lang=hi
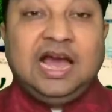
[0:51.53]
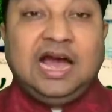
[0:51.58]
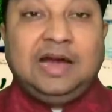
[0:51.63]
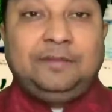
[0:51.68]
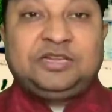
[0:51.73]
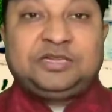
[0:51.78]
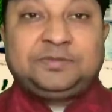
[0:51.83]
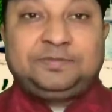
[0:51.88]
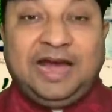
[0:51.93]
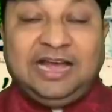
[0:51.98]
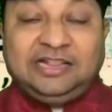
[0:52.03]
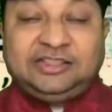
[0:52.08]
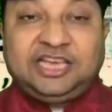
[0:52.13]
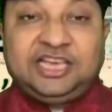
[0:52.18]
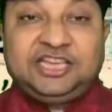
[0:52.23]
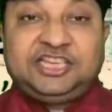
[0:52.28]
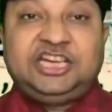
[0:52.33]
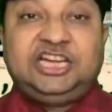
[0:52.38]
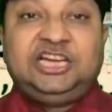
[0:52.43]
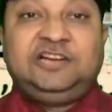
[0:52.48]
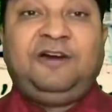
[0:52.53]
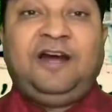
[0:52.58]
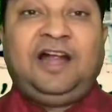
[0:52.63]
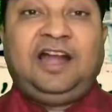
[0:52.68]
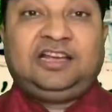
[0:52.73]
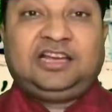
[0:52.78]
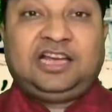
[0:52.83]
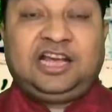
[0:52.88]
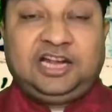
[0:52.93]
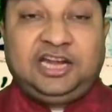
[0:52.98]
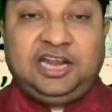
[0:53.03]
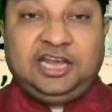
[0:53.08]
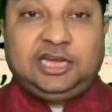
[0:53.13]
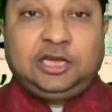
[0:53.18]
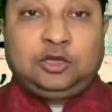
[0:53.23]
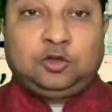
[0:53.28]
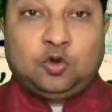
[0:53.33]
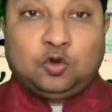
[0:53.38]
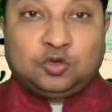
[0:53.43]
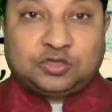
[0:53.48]
हम इस बात की चीड़फाड़ करने
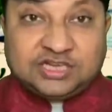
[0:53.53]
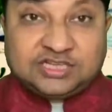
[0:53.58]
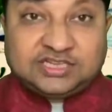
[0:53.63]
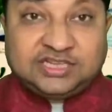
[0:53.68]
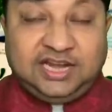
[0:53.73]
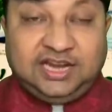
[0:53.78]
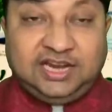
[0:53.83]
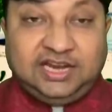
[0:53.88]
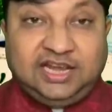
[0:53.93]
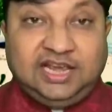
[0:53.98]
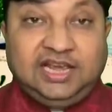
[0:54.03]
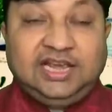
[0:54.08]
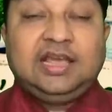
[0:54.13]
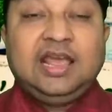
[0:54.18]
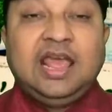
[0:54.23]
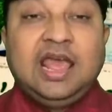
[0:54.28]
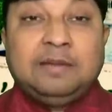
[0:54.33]
की कोशिश करेंगे